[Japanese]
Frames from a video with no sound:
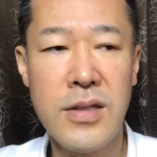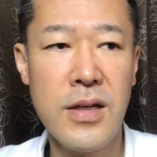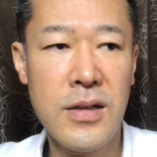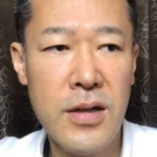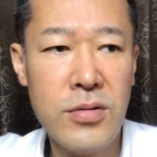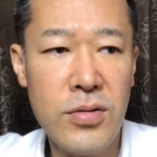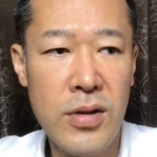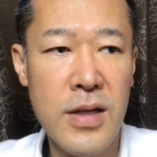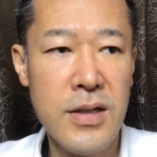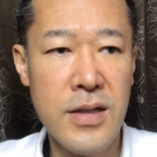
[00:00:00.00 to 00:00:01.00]
せっかくそ
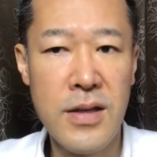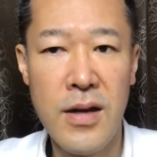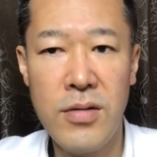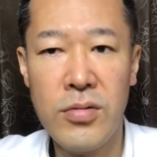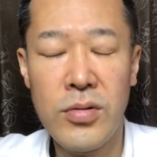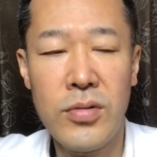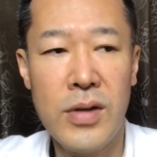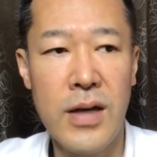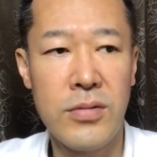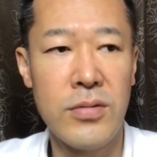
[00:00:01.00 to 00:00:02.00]
れが生かされること
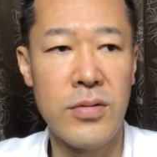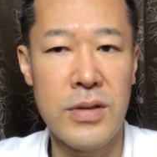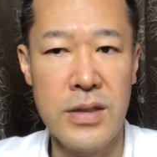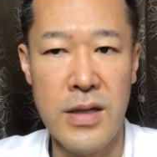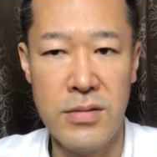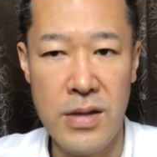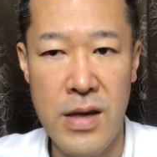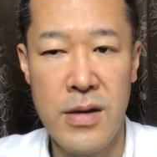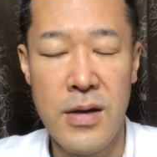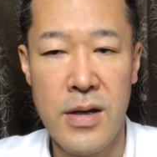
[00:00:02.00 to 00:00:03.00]
があるのにですね、